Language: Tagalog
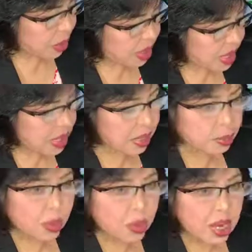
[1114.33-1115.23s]
ang
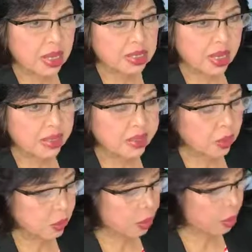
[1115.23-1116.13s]
init mo, wala sakit
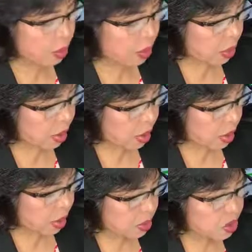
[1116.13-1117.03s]
ng ulo mo,
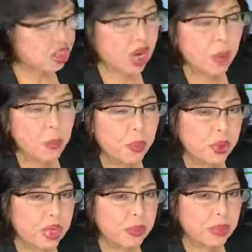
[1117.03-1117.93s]

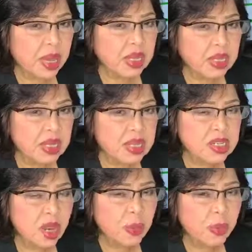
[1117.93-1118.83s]
shampoo in bed.
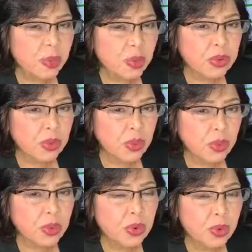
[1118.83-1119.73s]
I-shampoo mo yung
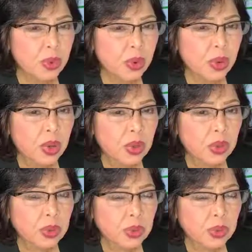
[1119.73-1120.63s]
ulo mo,
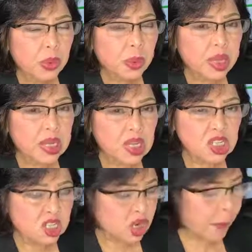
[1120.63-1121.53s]
tubig
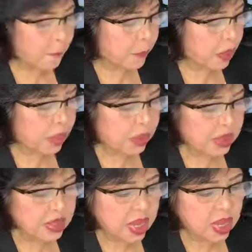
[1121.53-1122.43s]
at shampoo.
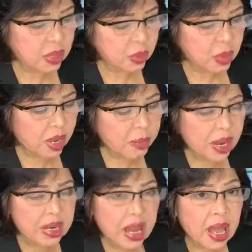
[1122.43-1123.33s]
Yan, huga,
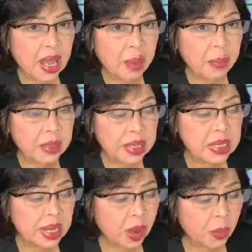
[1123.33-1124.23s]

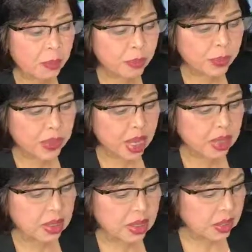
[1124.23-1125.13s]
nakakaginhawa po yan.